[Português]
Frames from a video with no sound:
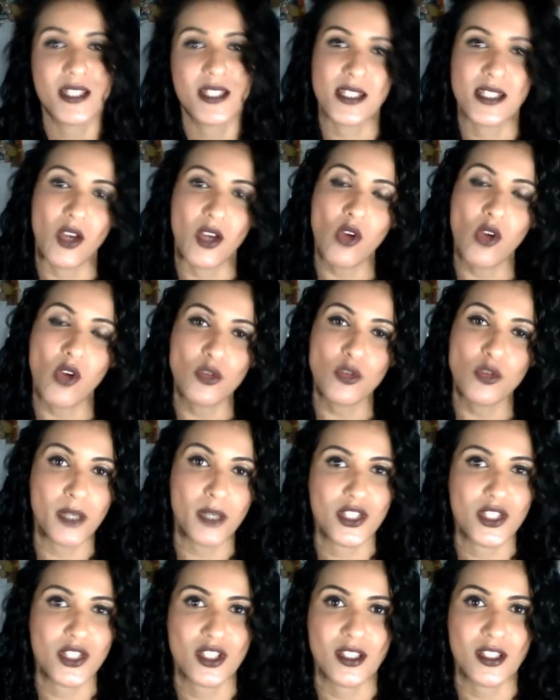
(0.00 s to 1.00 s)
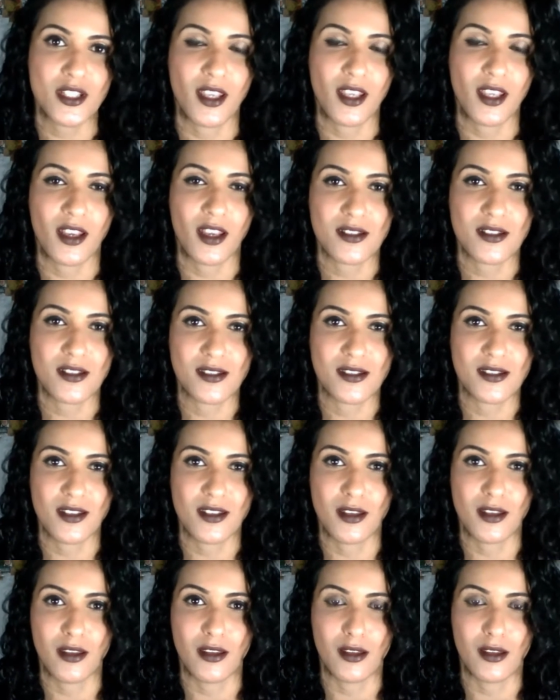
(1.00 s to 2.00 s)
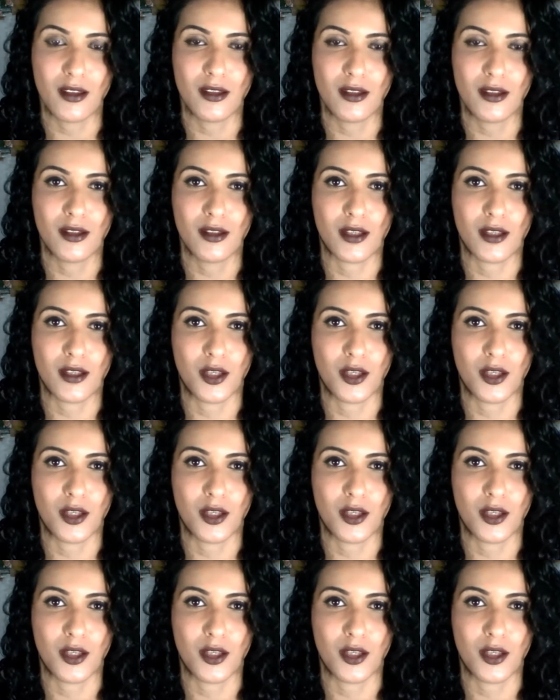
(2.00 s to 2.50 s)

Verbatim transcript: São algumas dicas que